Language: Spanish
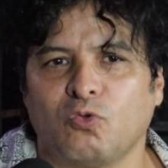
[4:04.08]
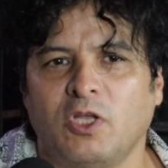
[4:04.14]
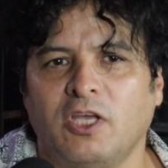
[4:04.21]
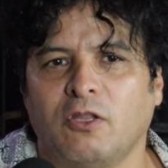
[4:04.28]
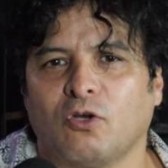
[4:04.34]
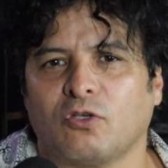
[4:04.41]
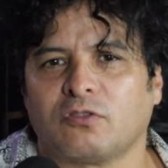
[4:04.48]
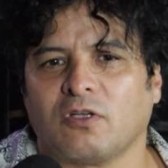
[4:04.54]

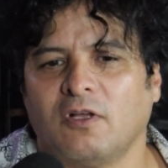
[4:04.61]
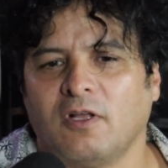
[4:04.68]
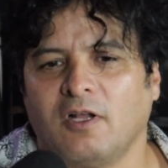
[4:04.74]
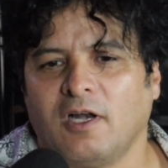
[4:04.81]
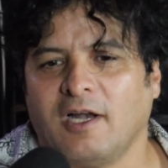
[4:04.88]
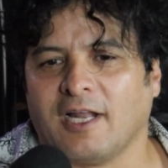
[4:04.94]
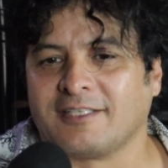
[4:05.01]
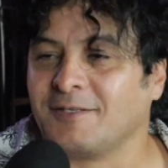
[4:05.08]
Unidos,
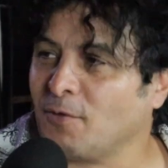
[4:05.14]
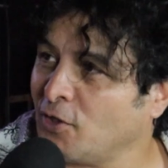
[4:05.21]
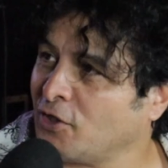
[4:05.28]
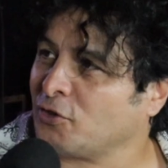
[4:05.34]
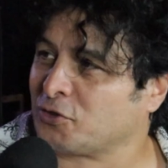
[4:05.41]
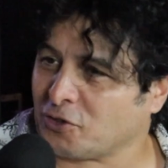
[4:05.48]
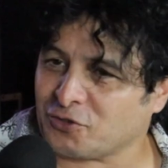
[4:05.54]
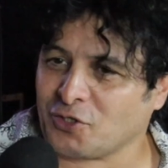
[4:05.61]
lastimaron a
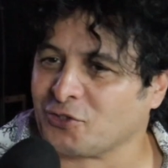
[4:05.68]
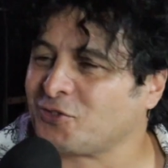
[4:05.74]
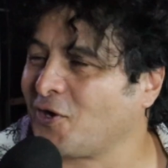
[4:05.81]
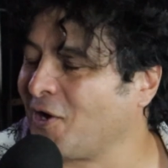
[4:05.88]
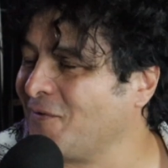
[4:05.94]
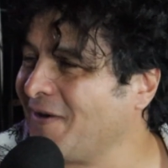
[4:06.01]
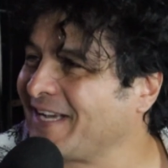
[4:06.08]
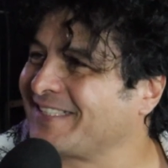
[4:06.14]
nuestros dos
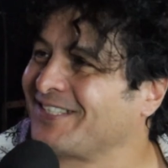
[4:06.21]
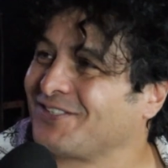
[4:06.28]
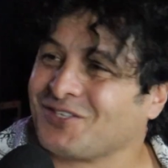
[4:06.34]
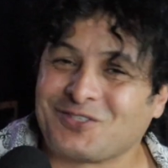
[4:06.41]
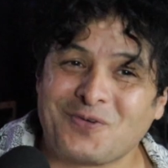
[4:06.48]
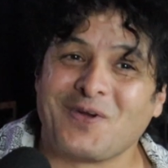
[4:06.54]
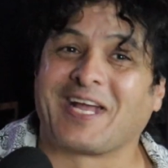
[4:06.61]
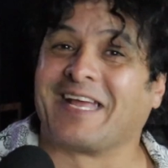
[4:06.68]
corebacks,
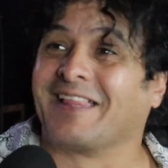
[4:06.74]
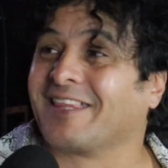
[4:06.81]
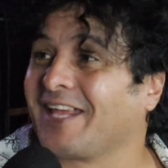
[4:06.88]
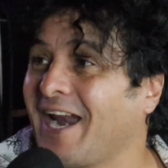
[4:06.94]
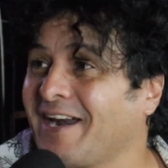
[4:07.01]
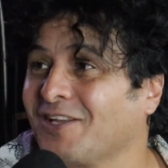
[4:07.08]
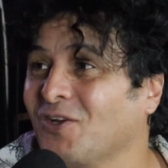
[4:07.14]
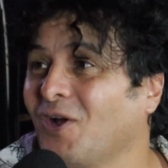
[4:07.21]
entonces tuve que
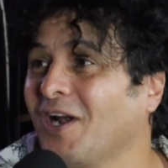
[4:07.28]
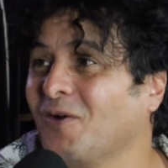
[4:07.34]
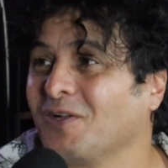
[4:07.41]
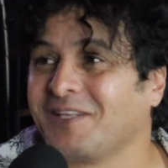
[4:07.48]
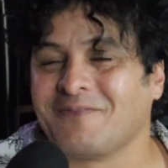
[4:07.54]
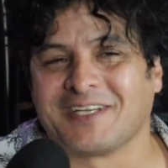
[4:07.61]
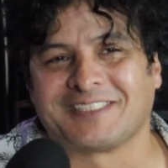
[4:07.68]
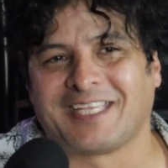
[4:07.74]
entrar yo a la última